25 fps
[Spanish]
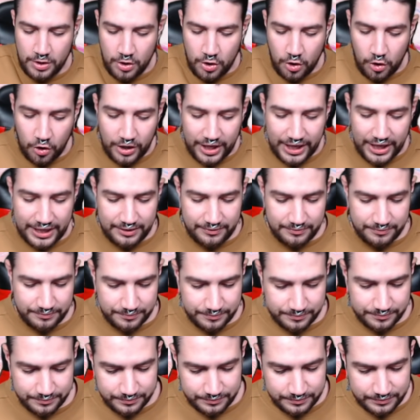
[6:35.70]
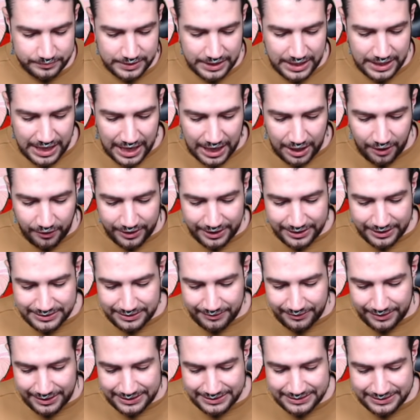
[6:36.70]
Ok. Ahora,
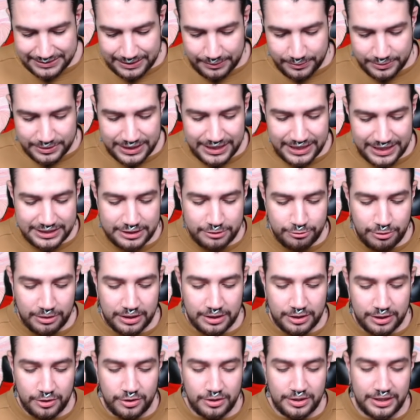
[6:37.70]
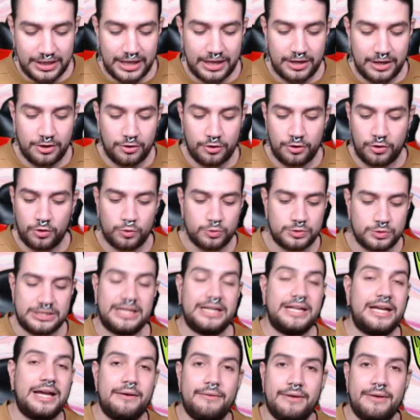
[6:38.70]
chavales, estamos en la situación que no nos gustaría